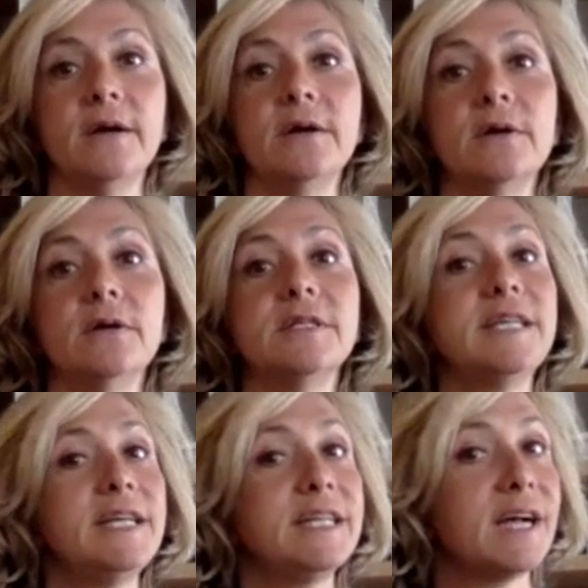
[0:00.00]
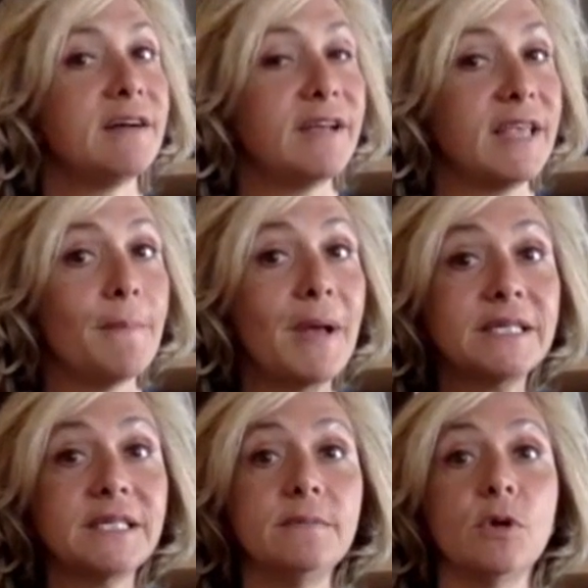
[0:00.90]
Euh, télétravail un
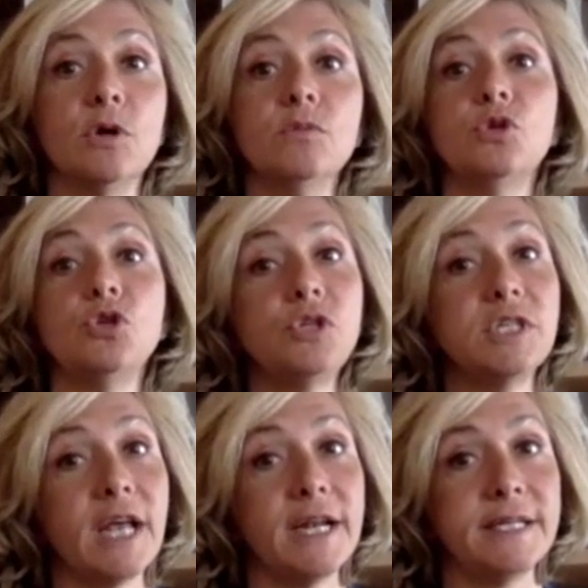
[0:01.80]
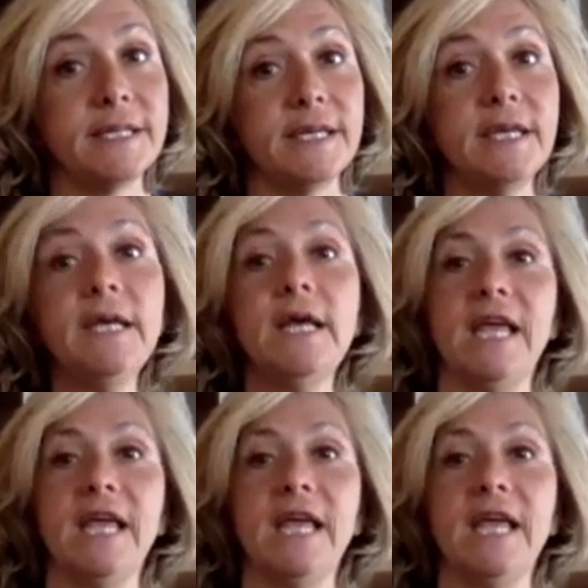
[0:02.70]
maximum jusqu'à l'été.